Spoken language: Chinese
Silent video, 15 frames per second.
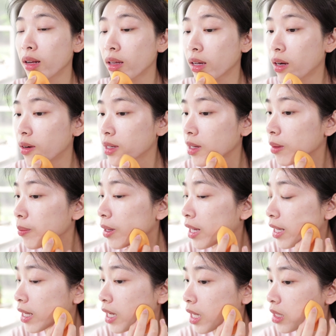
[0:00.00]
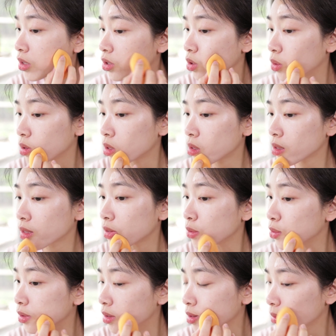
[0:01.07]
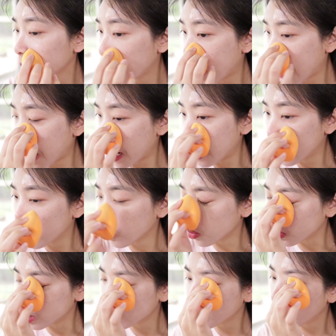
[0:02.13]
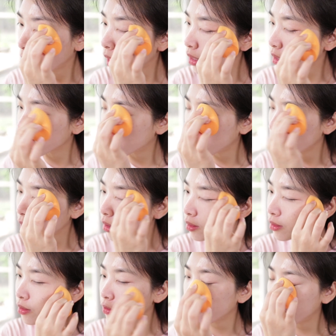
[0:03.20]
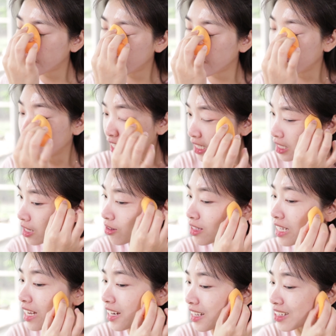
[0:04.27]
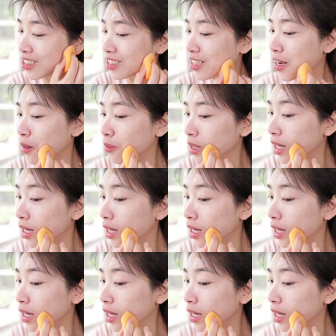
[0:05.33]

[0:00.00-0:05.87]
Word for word: 零零号刚拍开的时候，我真的感觉我是拍了一块。肥皂在脸上